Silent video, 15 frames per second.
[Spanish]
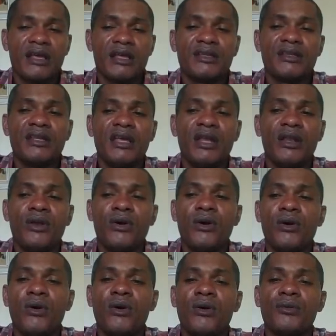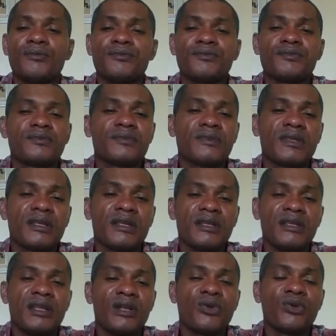de, los...
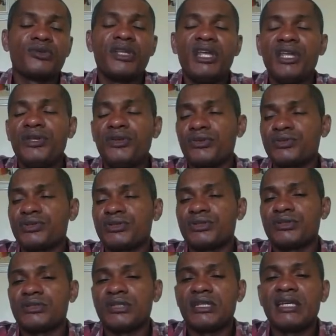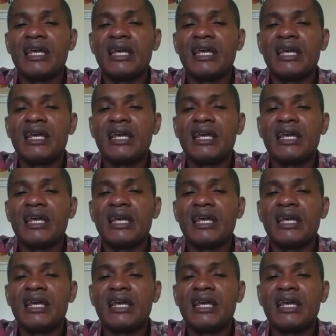de los niños